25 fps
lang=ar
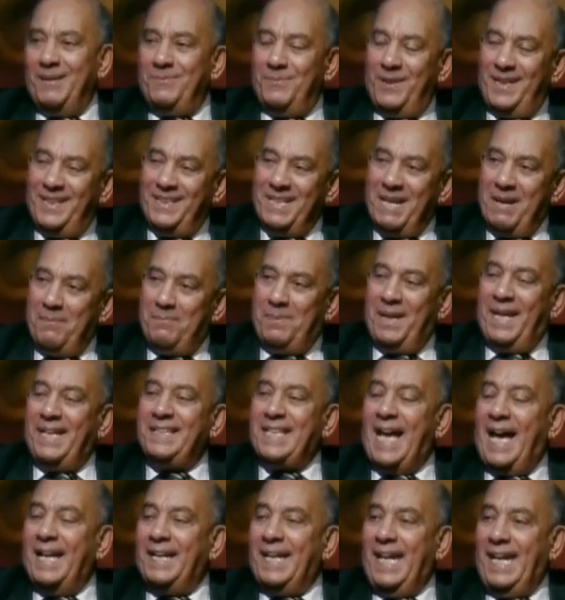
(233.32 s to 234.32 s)
المحيط
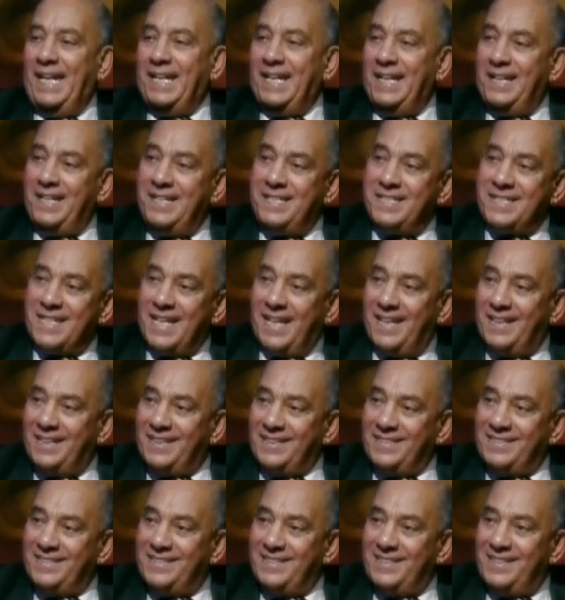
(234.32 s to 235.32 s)
بعيد عن عين الانسان
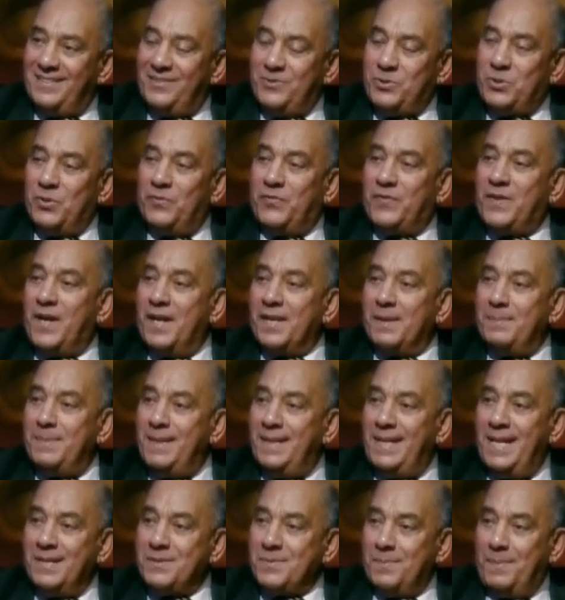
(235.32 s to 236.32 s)
مم. شوف كرم
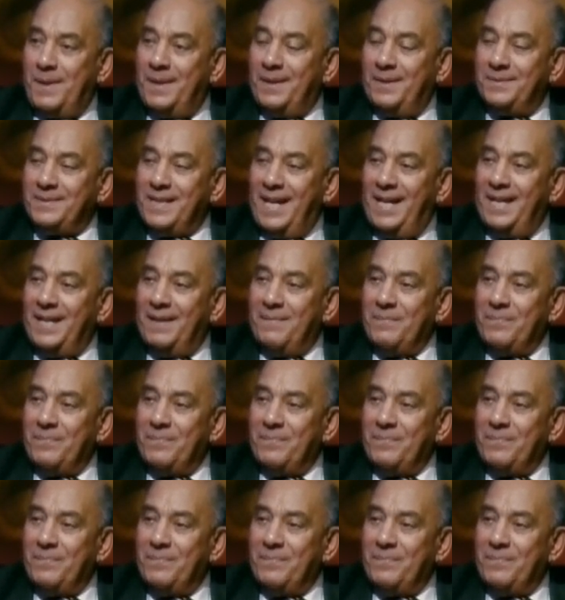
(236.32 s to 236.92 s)
الله سبحانه وتعالى